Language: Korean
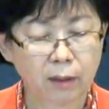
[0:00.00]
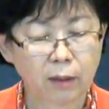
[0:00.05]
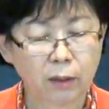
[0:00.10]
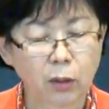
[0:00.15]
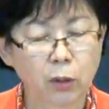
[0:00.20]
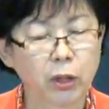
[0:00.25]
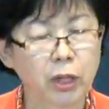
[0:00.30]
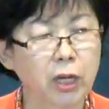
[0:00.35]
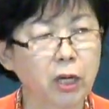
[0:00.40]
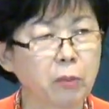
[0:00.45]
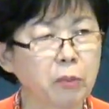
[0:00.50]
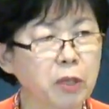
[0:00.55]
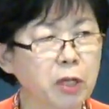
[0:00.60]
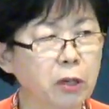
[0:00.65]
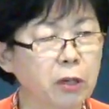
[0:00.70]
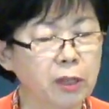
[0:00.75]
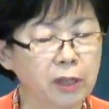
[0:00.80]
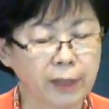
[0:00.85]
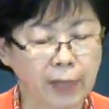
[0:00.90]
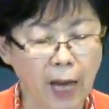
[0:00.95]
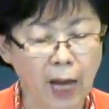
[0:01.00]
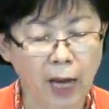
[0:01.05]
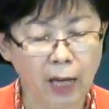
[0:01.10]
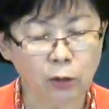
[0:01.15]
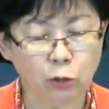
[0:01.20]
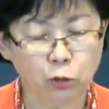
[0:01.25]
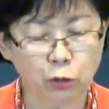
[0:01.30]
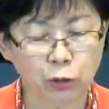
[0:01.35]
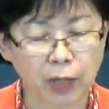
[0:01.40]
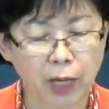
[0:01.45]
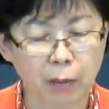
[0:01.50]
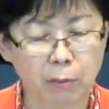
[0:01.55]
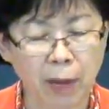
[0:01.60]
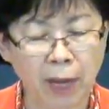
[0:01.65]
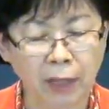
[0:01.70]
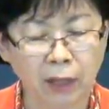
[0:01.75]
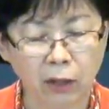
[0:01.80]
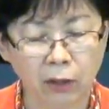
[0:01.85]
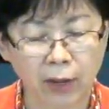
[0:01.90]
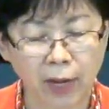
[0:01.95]
너희 염려를 다 죽게
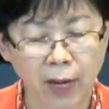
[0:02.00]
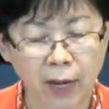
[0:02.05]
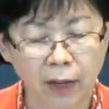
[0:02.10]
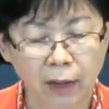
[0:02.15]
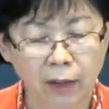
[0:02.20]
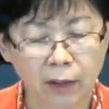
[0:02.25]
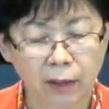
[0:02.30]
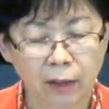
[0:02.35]
맡겨라.